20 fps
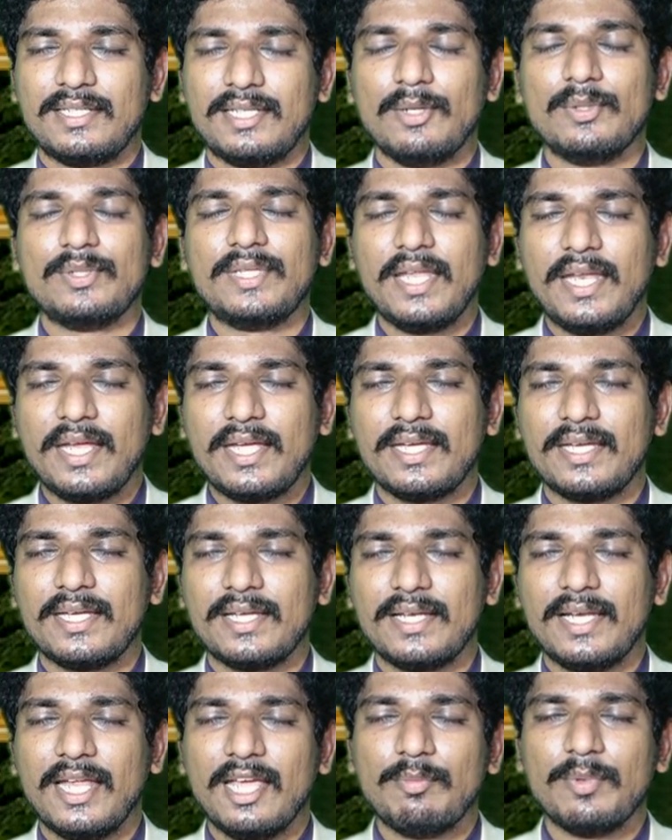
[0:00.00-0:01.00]
నువ్వు తిరిగి
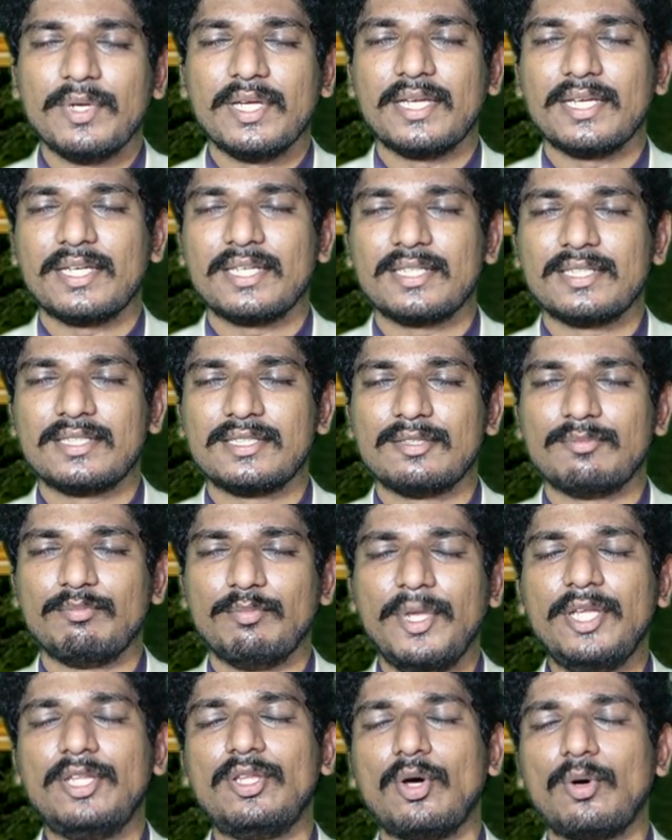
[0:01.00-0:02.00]
లేపి
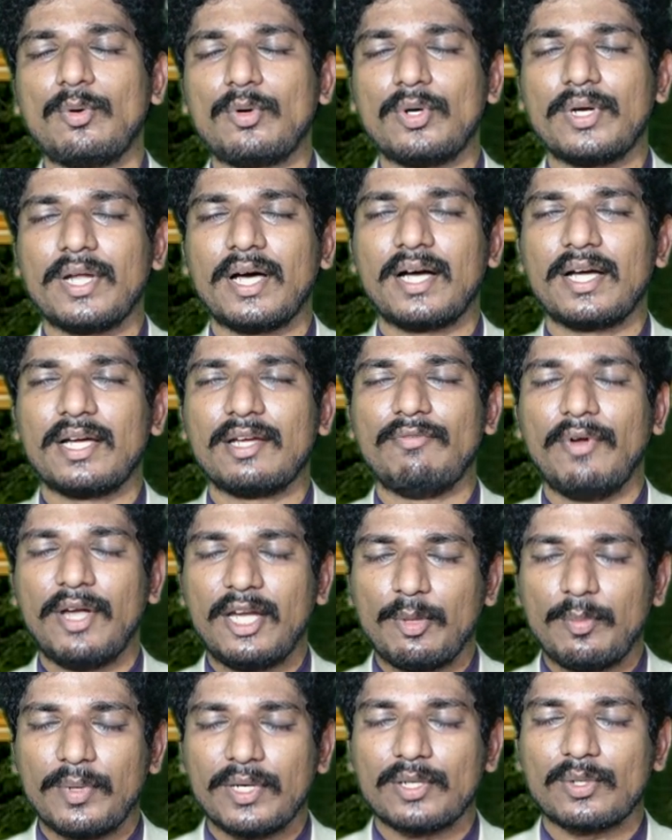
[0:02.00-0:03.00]
మీతో కూడా
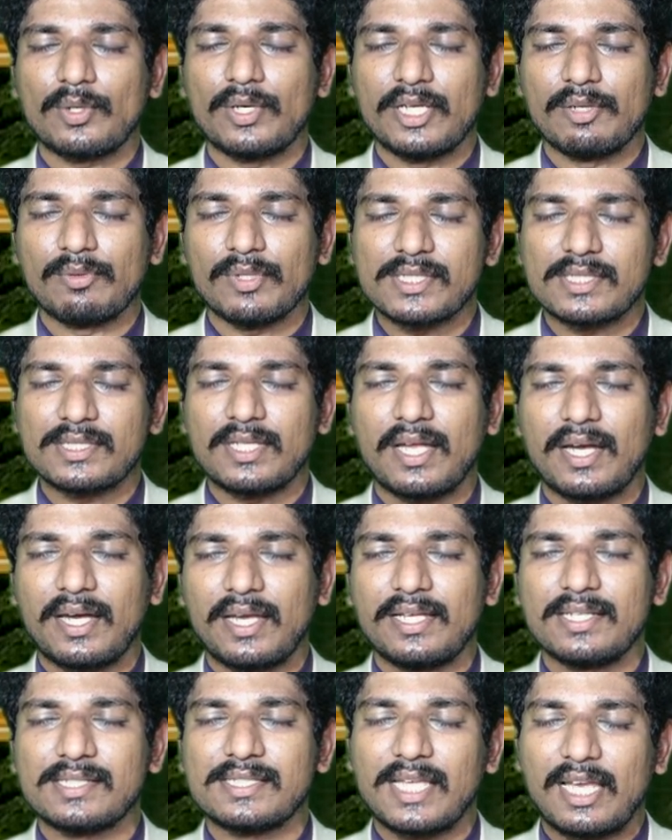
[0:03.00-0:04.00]
వెంట పెట్టుకొని
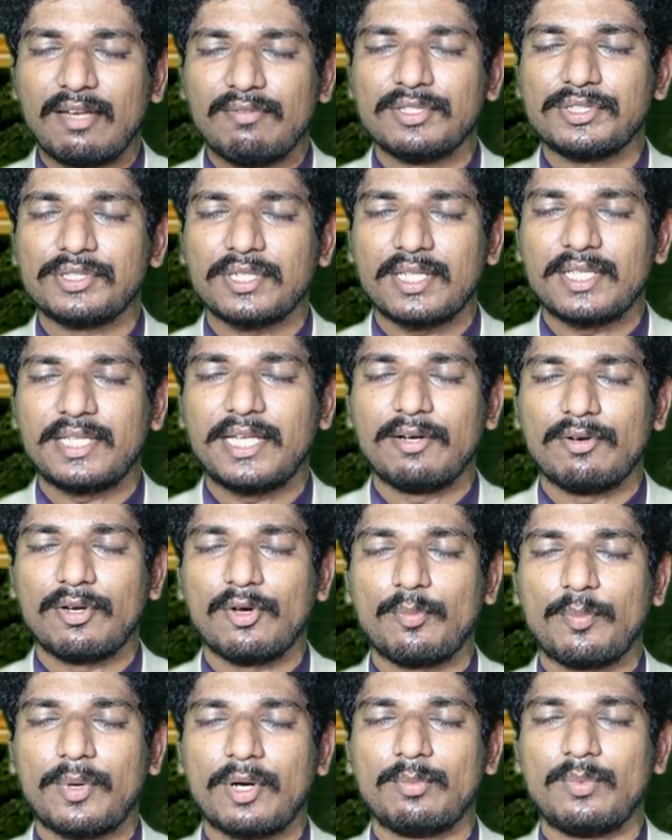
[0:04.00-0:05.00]
వస్తానని సెలవిచ్చిన
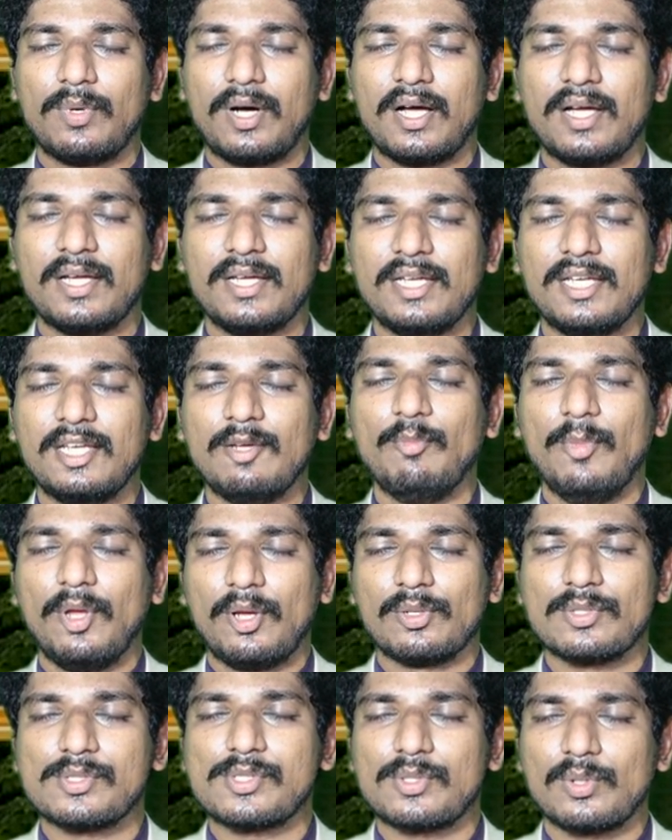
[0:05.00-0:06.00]
దేవుడు ప్రభా
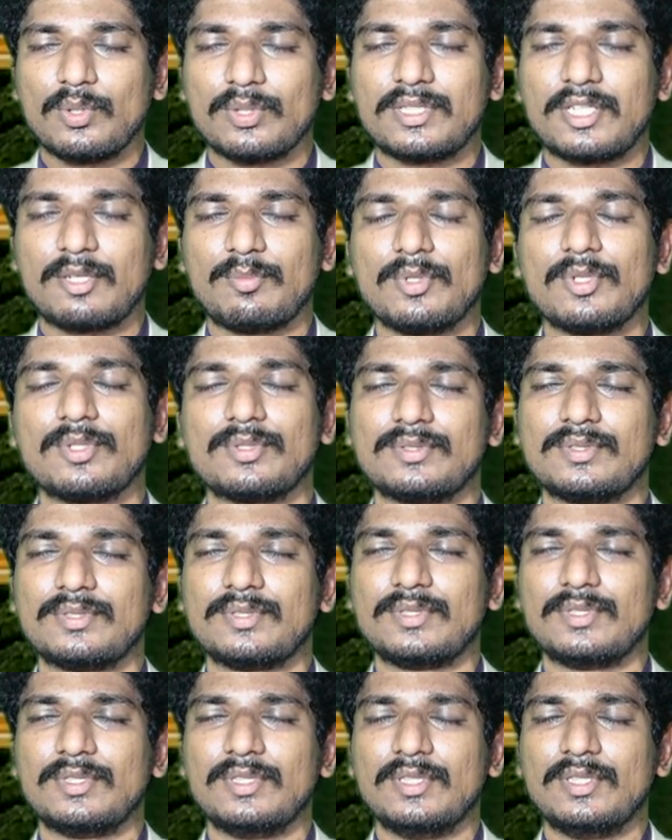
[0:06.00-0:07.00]
మీకు స్తోత్రములు
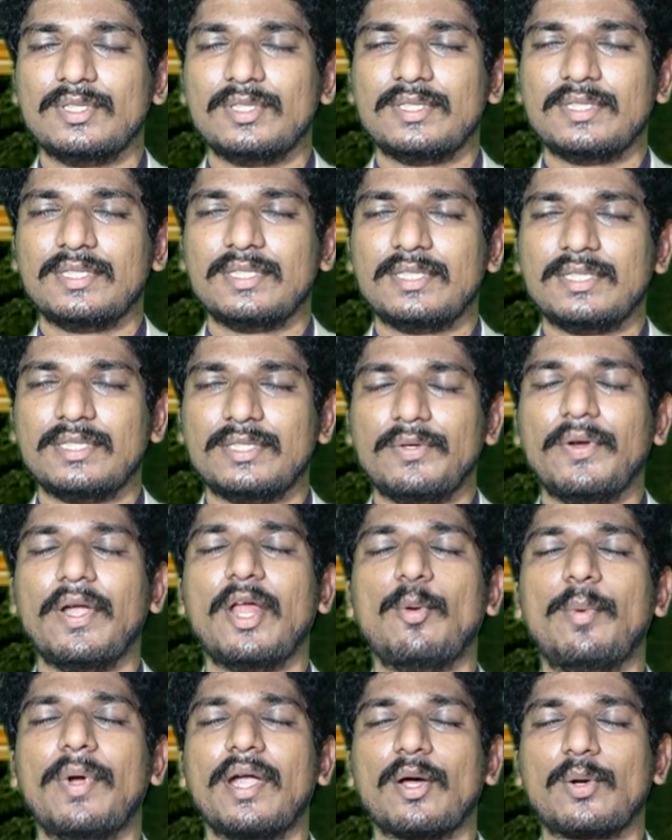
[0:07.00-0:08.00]

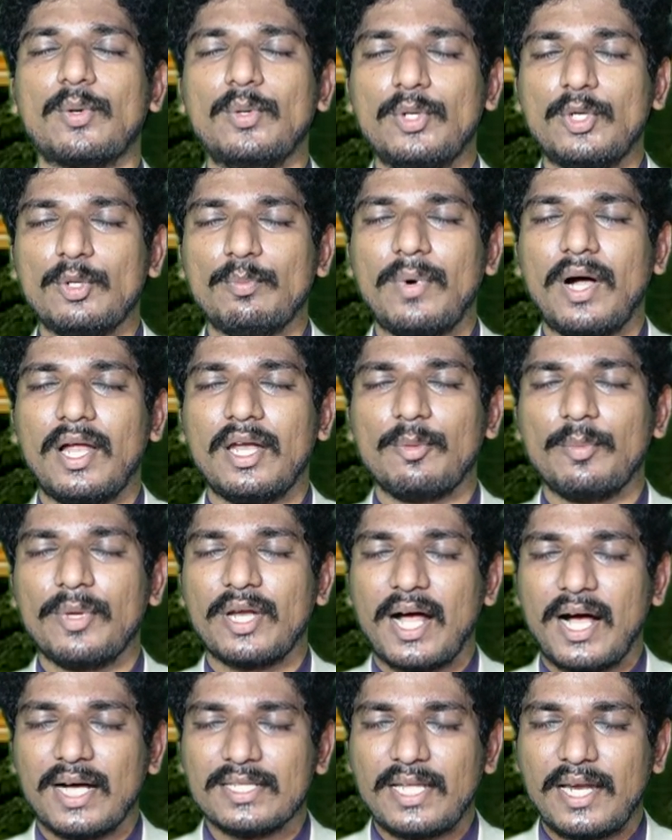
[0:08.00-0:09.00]
విడవబడిన కుటుంబాలను
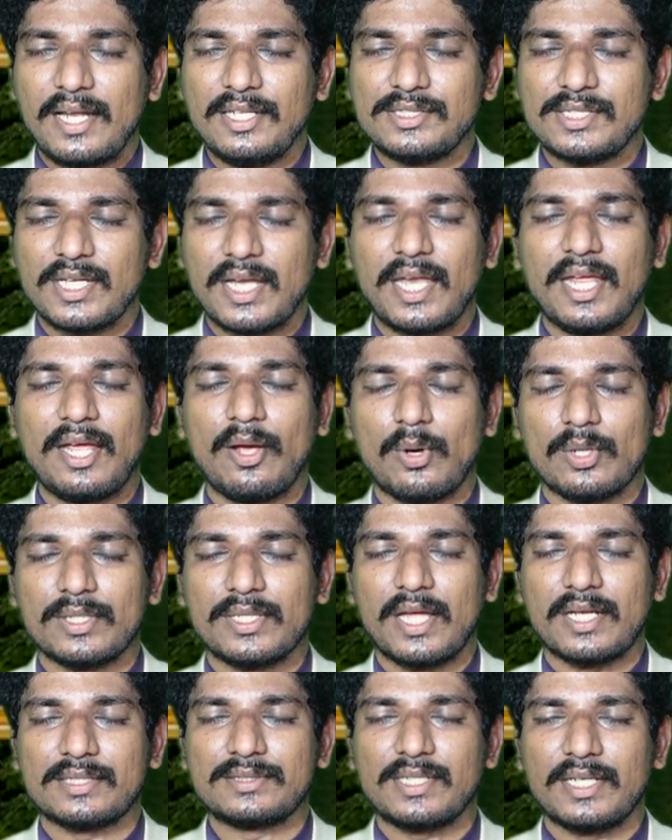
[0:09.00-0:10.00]
మీరు ఆదరించండి
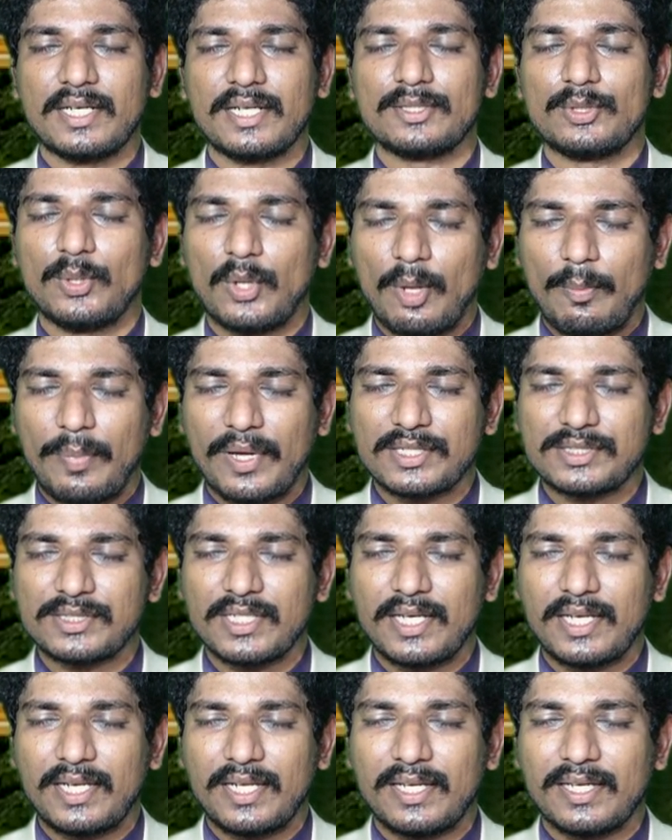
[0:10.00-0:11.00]
ఓదార్చండి
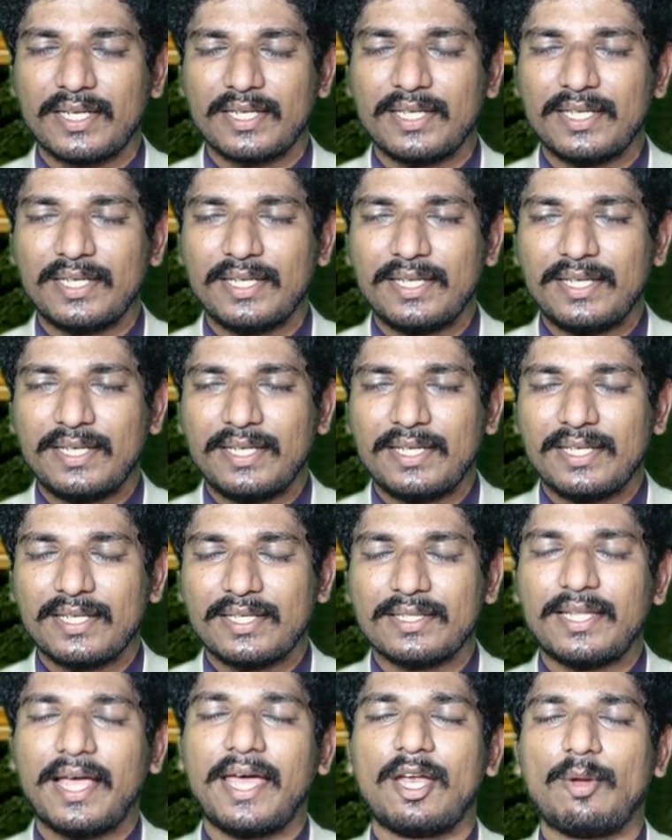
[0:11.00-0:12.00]
దృఢపరచండి
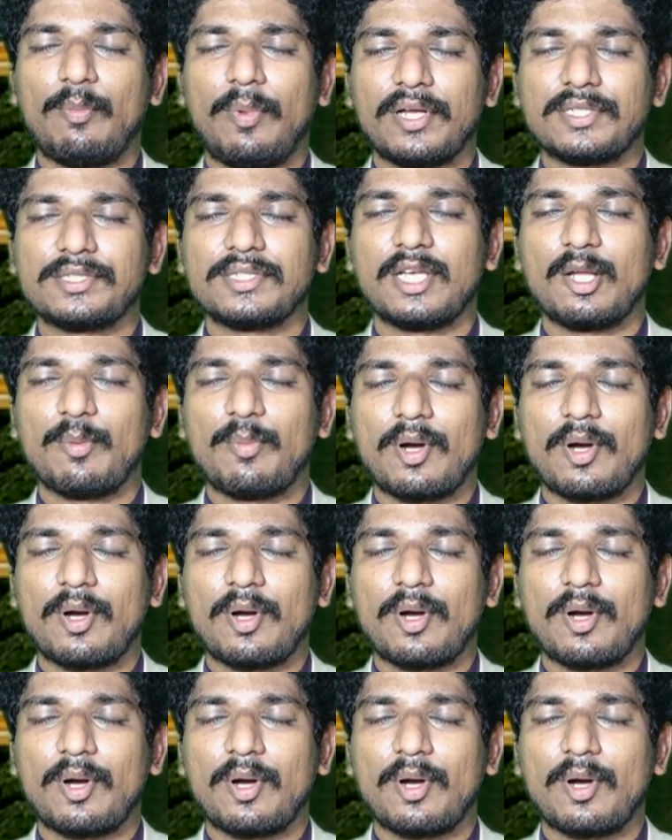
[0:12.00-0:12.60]
ధైర్యపరచండి